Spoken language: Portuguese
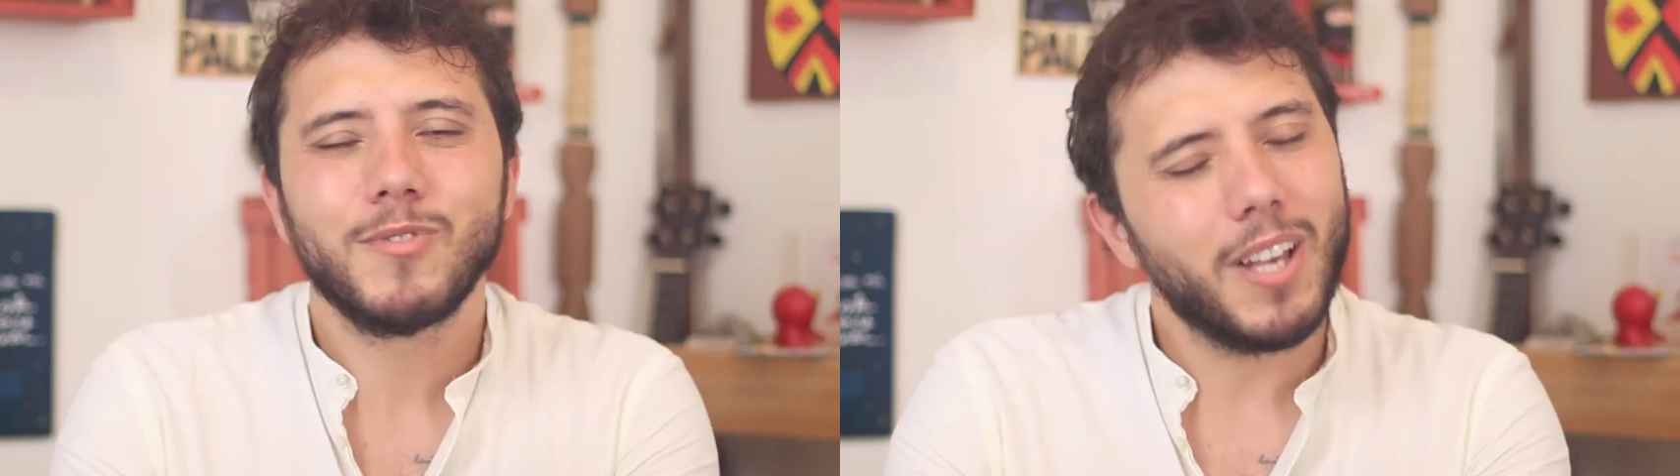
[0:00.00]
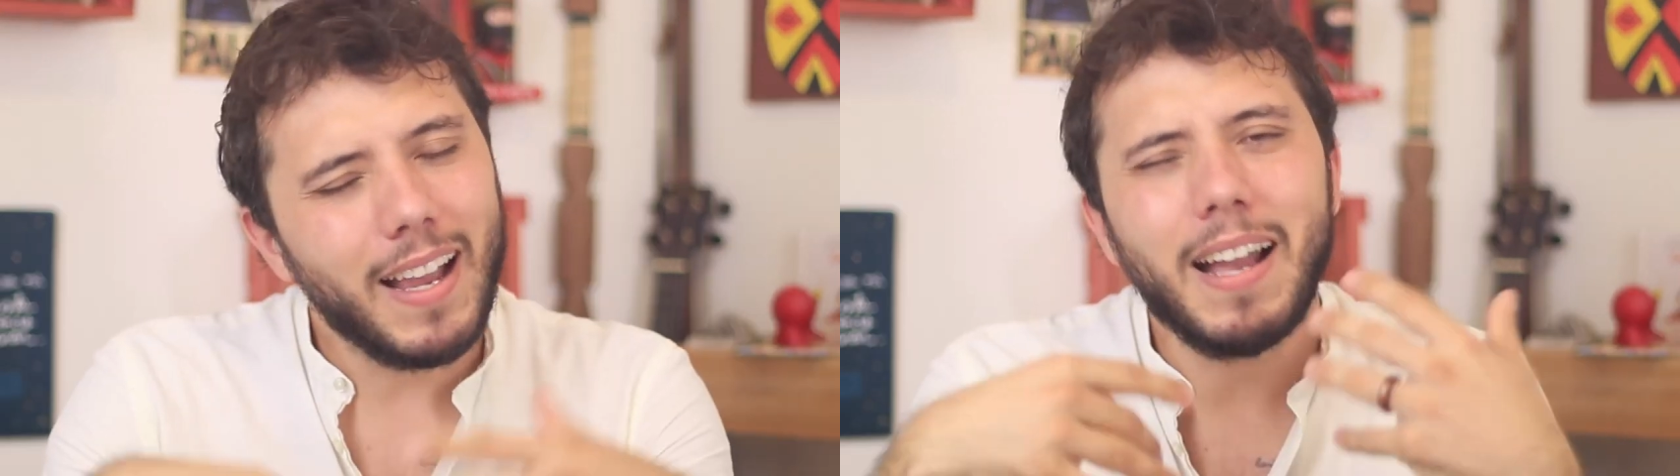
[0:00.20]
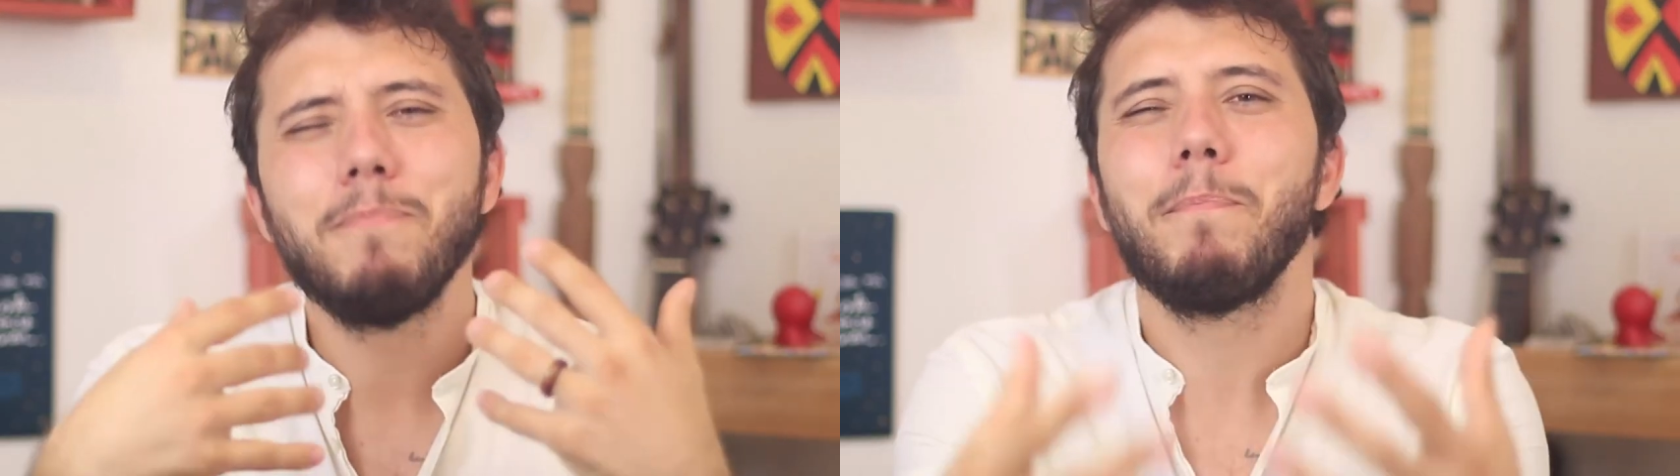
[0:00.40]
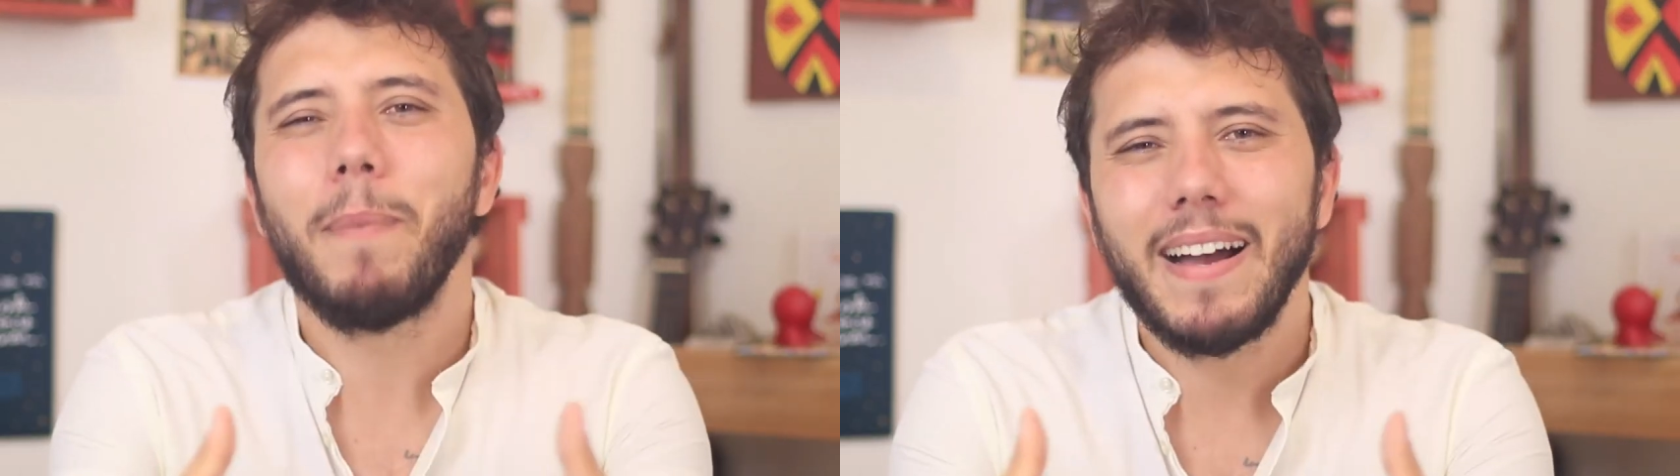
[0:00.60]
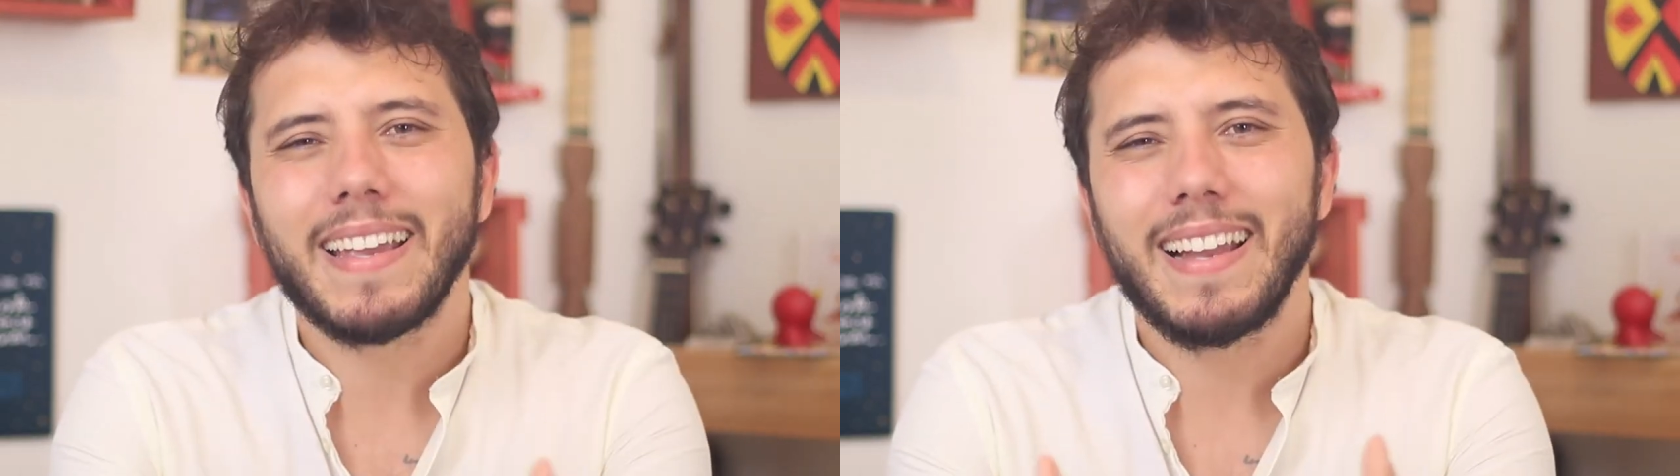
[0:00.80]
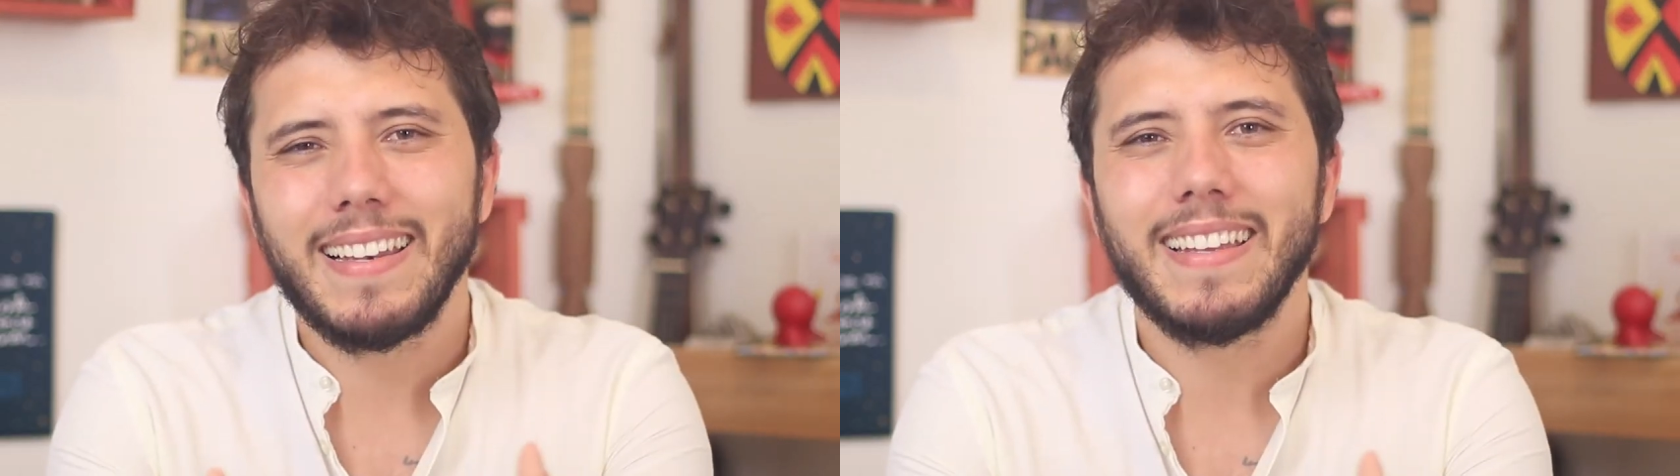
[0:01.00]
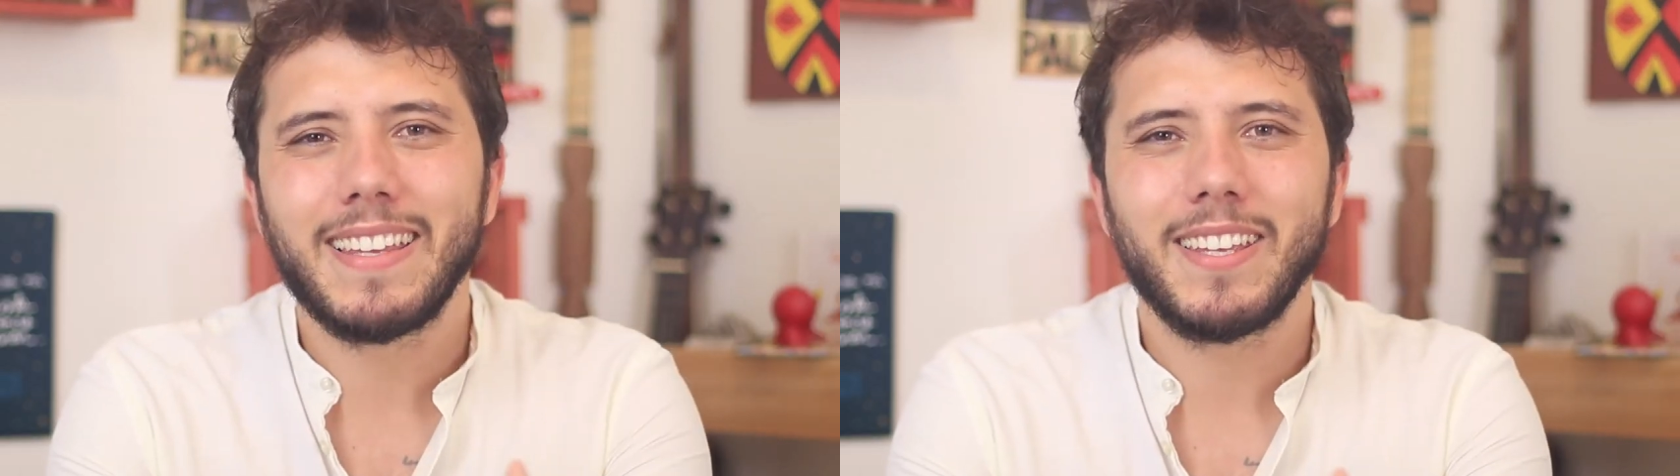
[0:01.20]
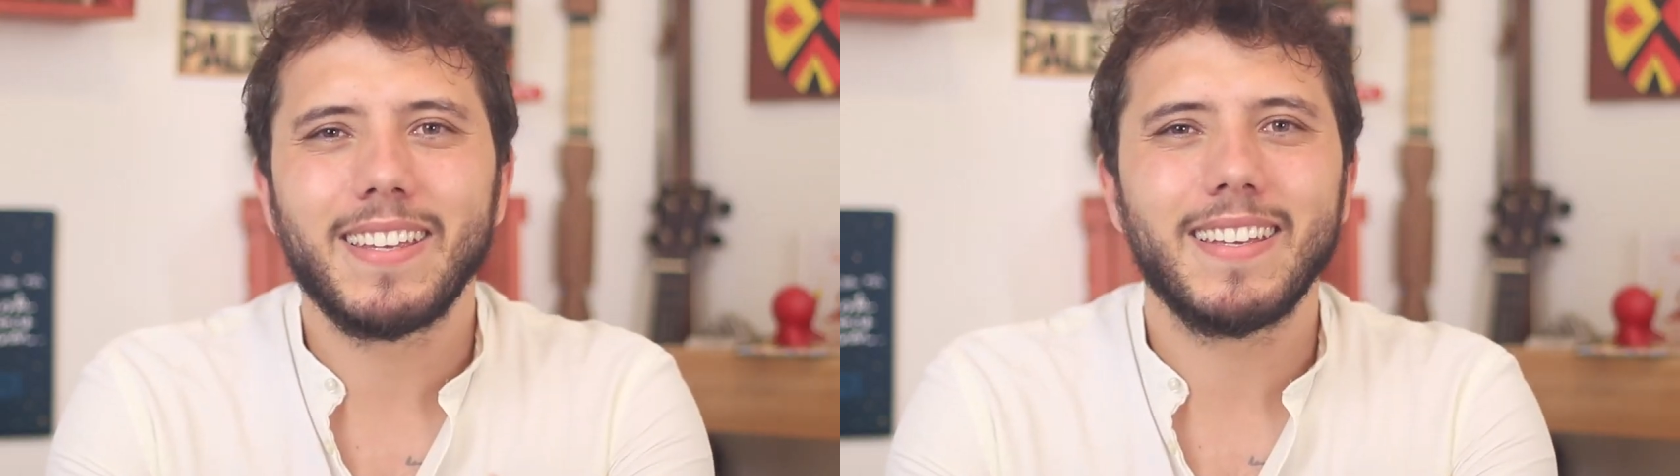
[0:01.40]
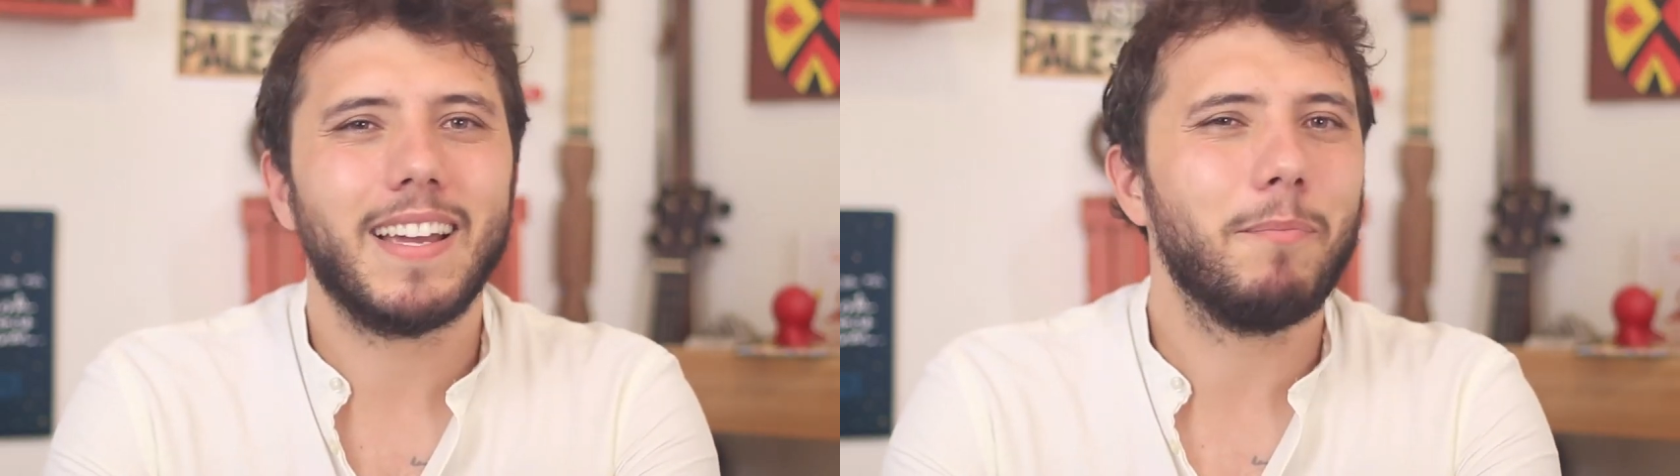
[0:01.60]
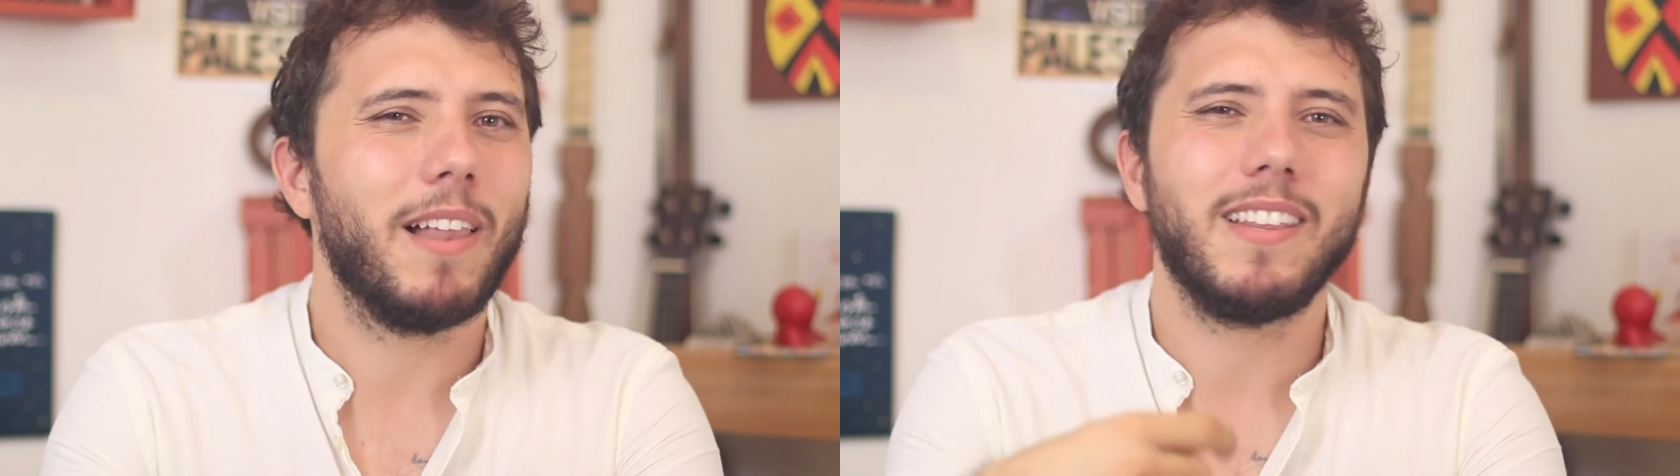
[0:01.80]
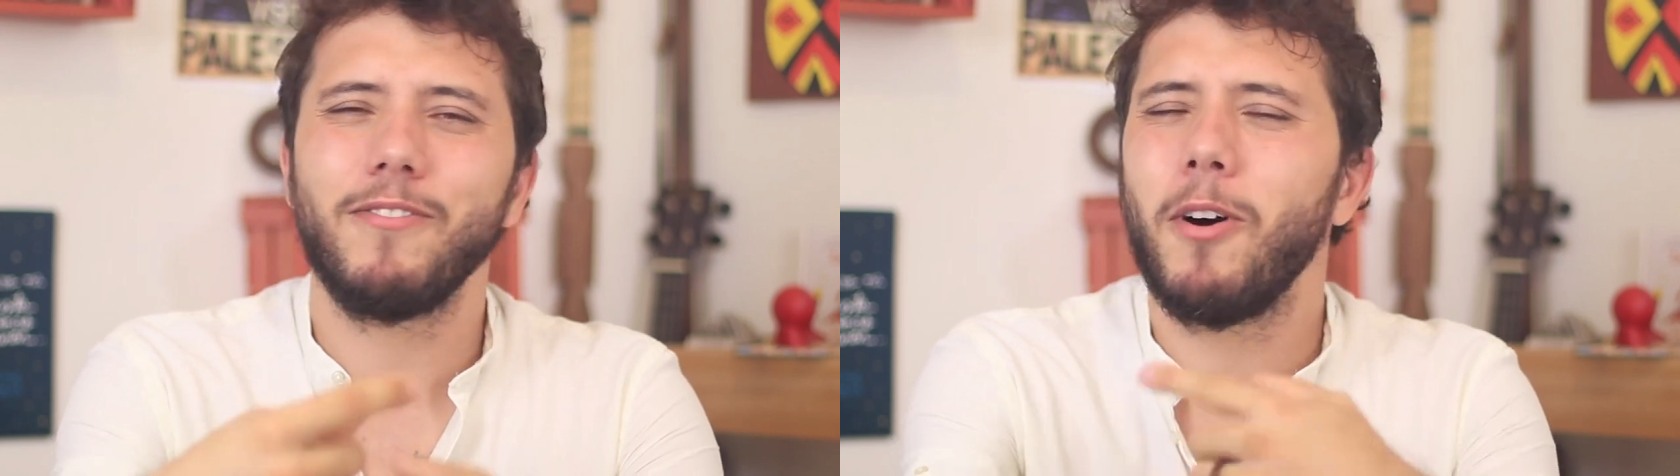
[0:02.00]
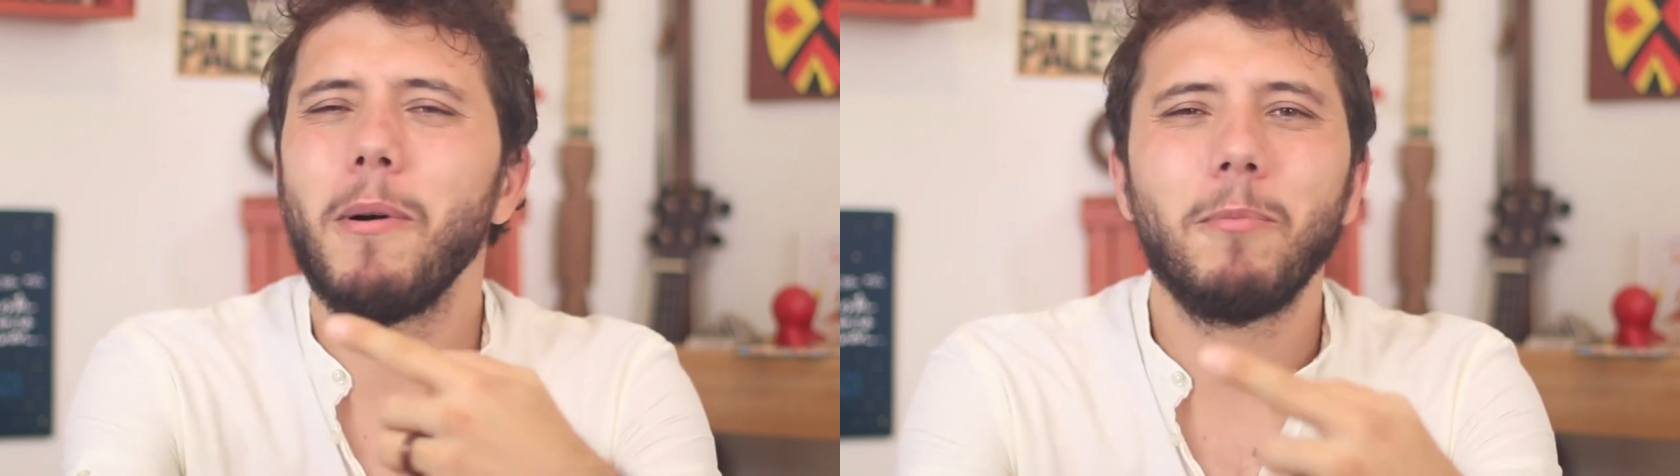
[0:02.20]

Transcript: Só que a campanha ali que a plataforma